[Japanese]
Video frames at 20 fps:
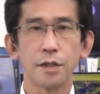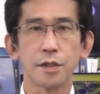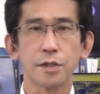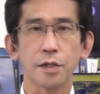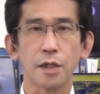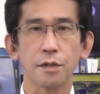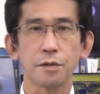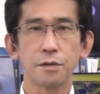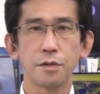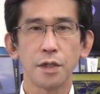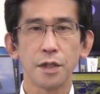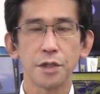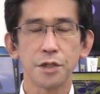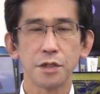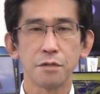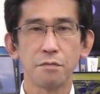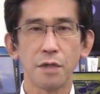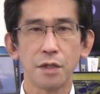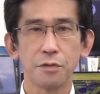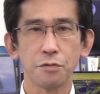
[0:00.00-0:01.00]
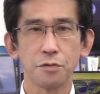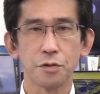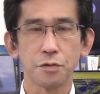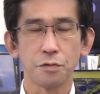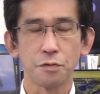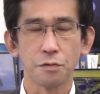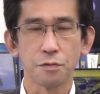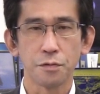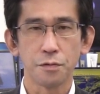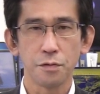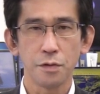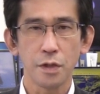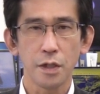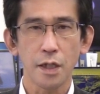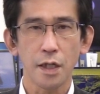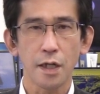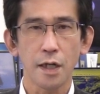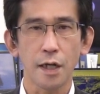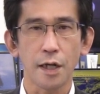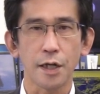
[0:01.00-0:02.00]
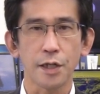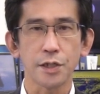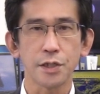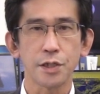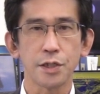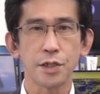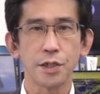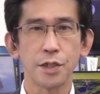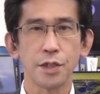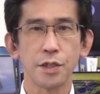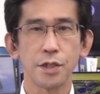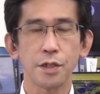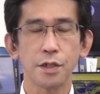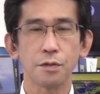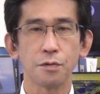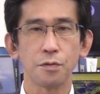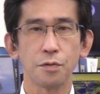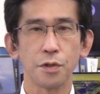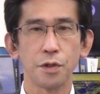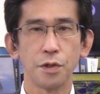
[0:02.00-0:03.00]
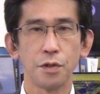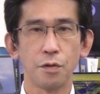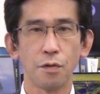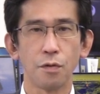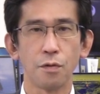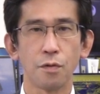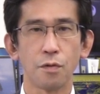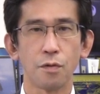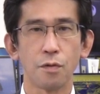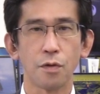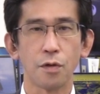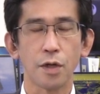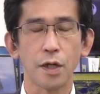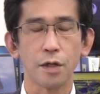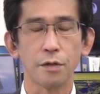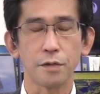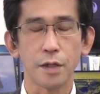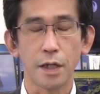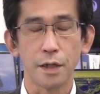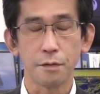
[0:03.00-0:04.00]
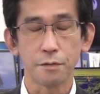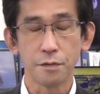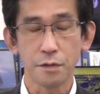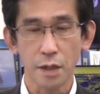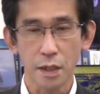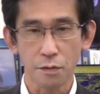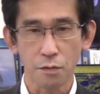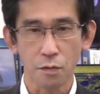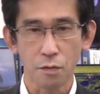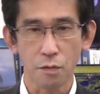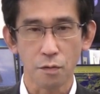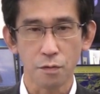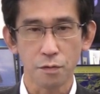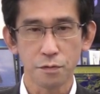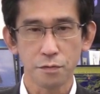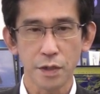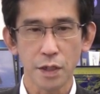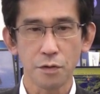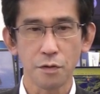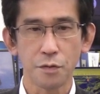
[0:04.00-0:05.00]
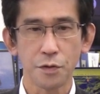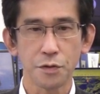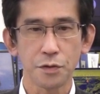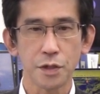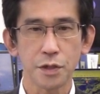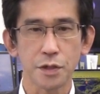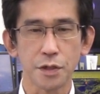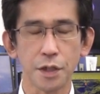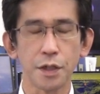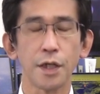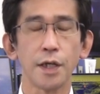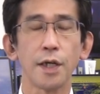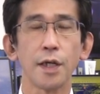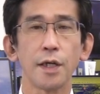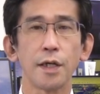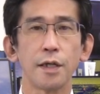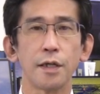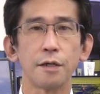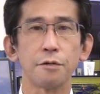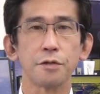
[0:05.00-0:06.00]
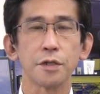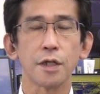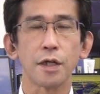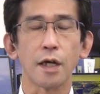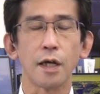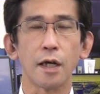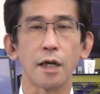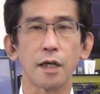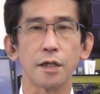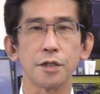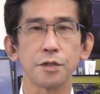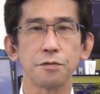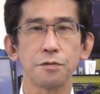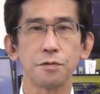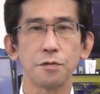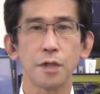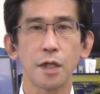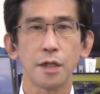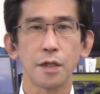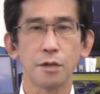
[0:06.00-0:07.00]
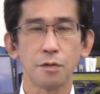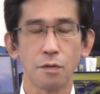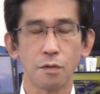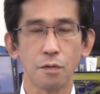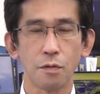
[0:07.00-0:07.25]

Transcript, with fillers: 桜島とその噴火が発生した時の噴火の噴煙の模様ですね。こちら気象台の